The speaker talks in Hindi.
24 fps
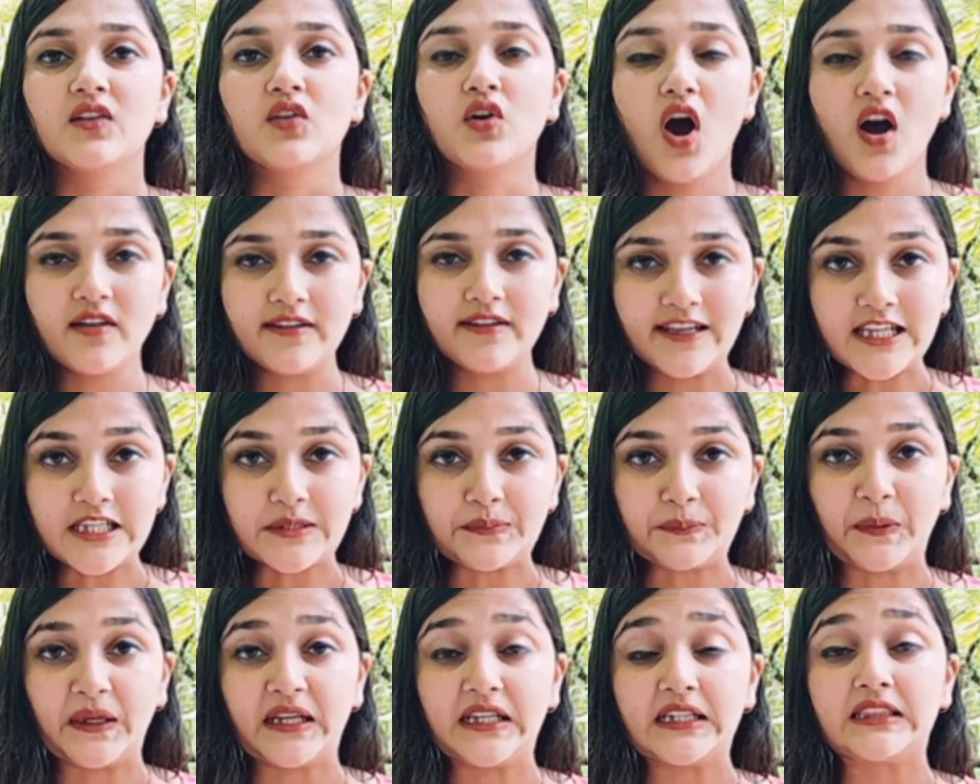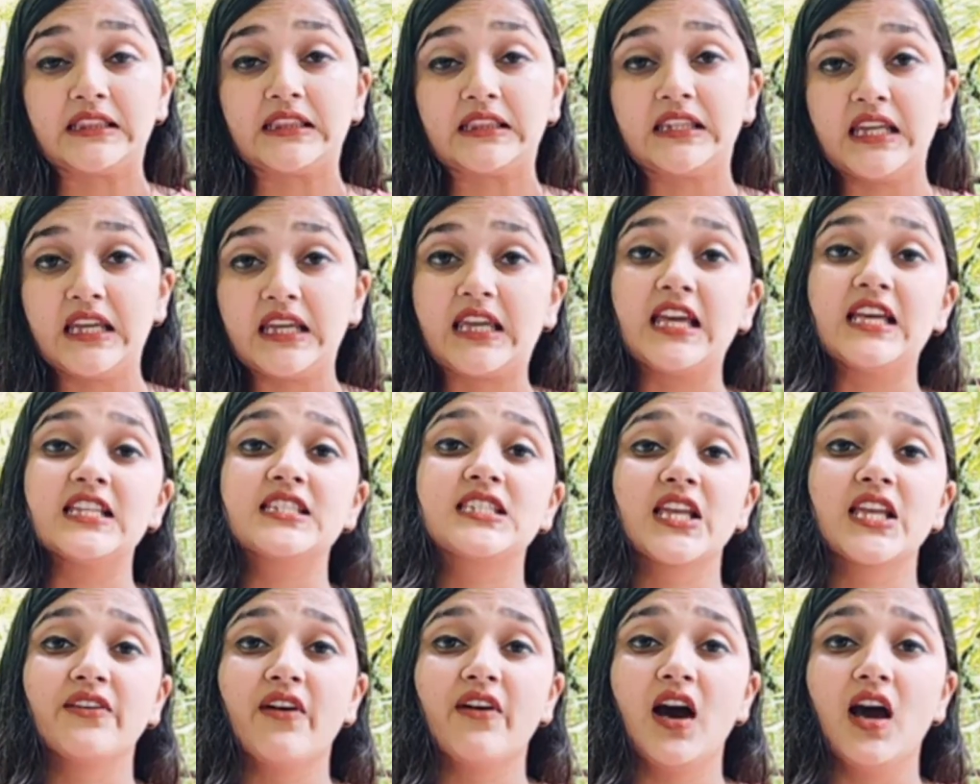कांग्रेस पर तीखे
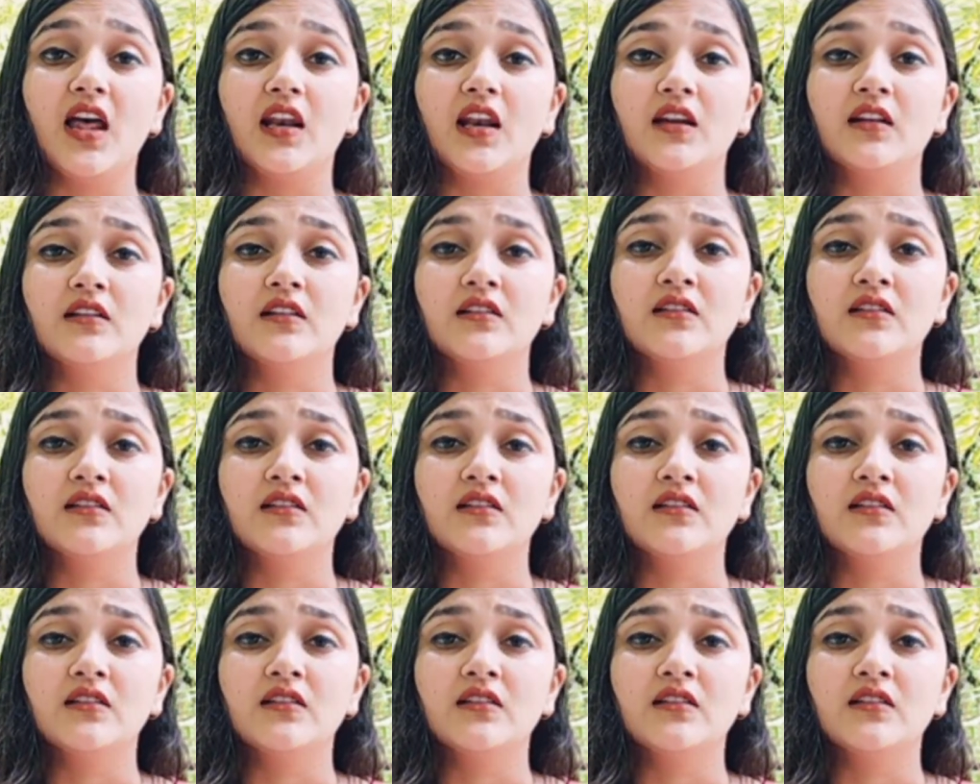सवाल